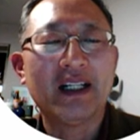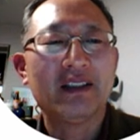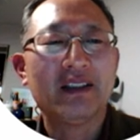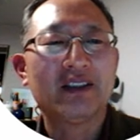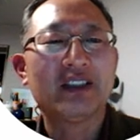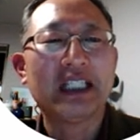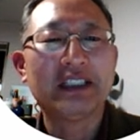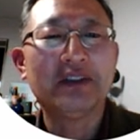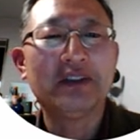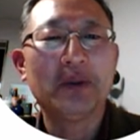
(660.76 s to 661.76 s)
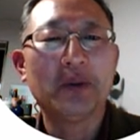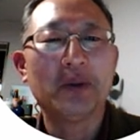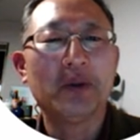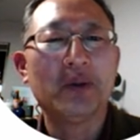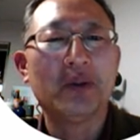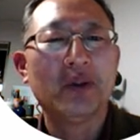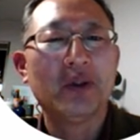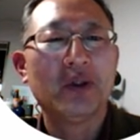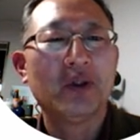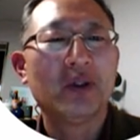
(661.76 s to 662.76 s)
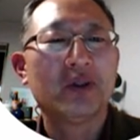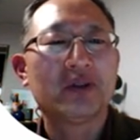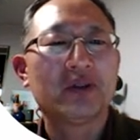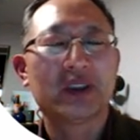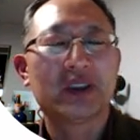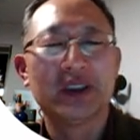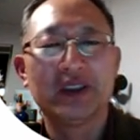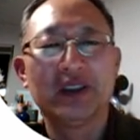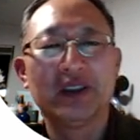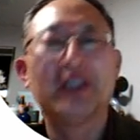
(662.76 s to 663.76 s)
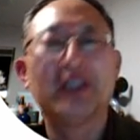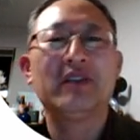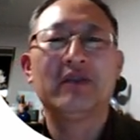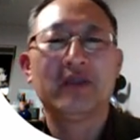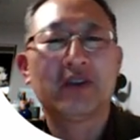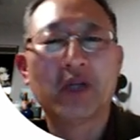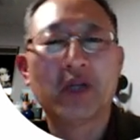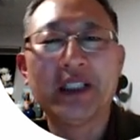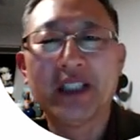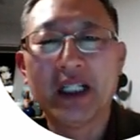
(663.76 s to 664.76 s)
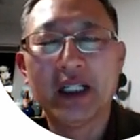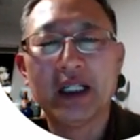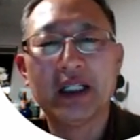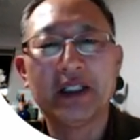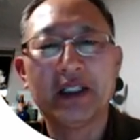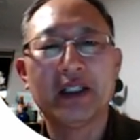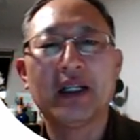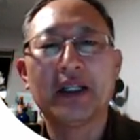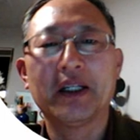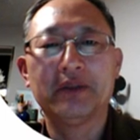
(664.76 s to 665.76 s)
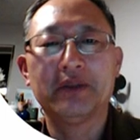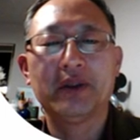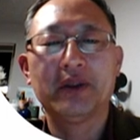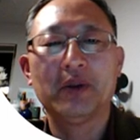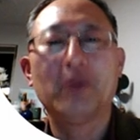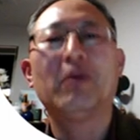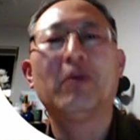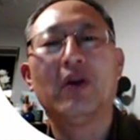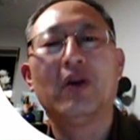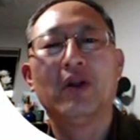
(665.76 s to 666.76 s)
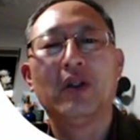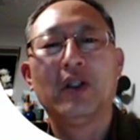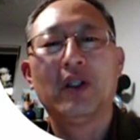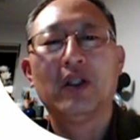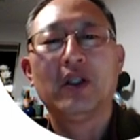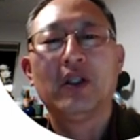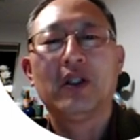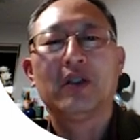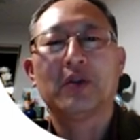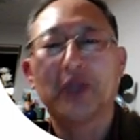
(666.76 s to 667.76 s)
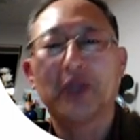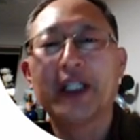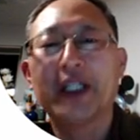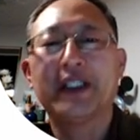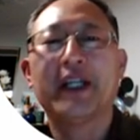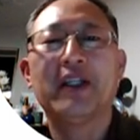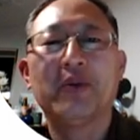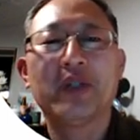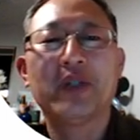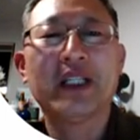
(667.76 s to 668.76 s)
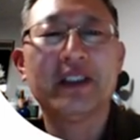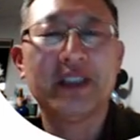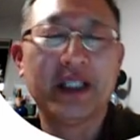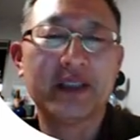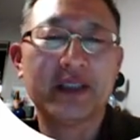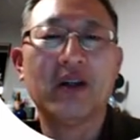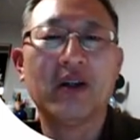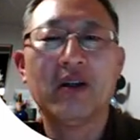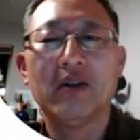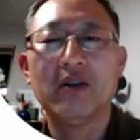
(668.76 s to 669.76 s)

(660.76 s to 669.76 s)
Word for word: 저 자신도 그 이런 관찰이거나 여러분들도 뭐 도서 안에 책을 본다든지 해서 어?